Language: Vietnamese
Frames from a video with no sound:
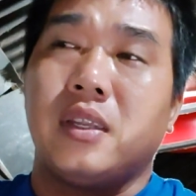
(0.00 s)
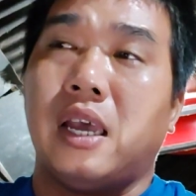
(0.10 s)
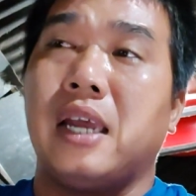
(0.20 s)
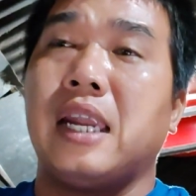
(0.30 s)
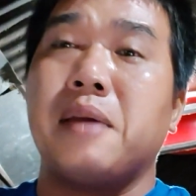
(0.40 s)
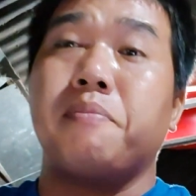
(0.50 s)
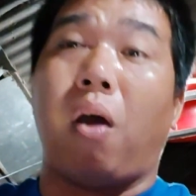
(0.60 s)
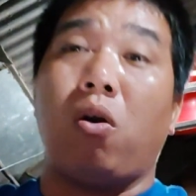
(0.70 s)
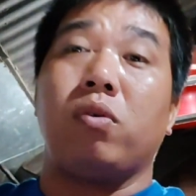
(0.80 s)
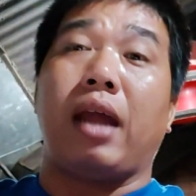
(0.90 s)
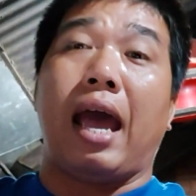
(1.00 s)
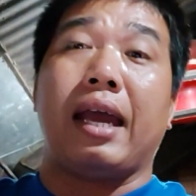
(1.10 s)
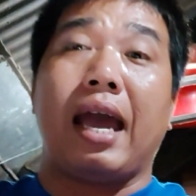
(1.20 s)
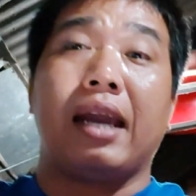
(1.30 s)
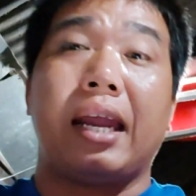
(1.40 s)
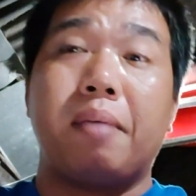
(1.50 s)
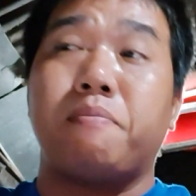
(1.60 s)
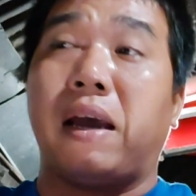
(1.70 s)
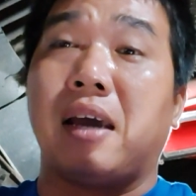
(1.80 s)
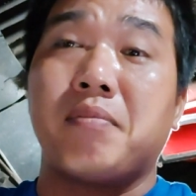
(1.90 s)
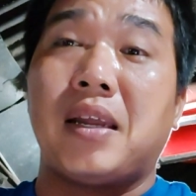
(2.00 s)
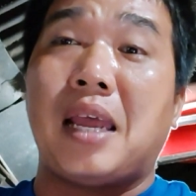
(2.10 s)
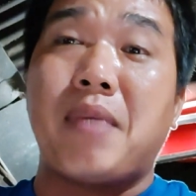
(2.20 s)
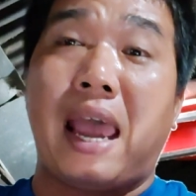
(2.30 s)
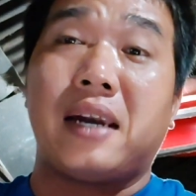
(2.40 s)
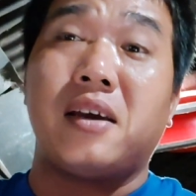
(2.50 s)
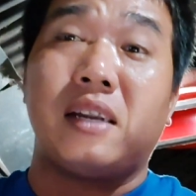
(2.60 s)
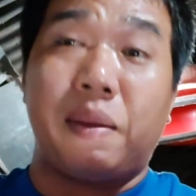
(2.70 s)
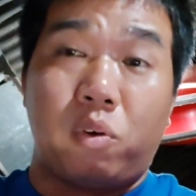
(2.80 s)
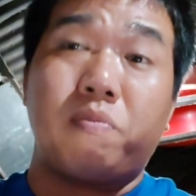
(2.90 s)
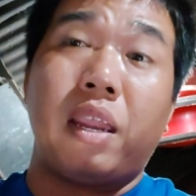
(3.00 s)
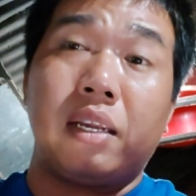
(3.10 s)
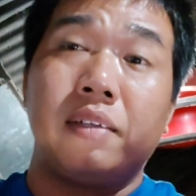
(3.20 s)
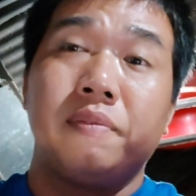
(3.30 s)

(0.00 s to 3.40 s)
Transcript: thì anh em mổ gà ra anh em mặn thịt anh em ăn đó anh em cũng biết